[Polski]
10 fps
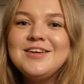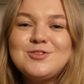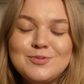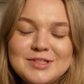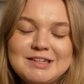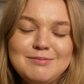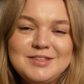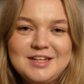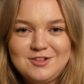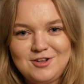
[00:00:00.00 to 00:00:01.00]

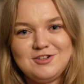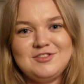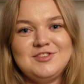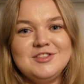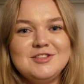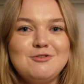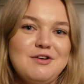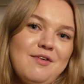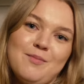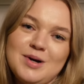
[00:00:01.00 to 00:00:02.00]
subskrypcje, no i oczywiście
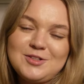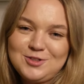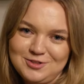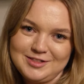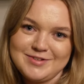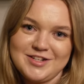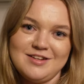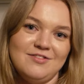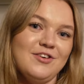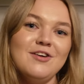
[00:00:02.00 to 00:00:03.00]
dziękuję Wam bardzo i do
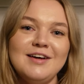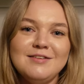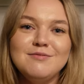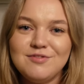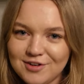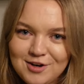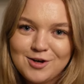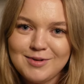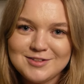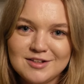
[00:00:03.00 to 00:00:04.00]
zobaczenia w kolejnym
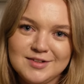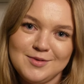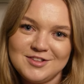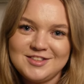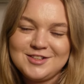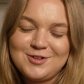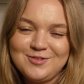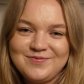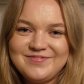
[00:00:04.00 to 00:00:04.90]
vlogmasowym odcinku.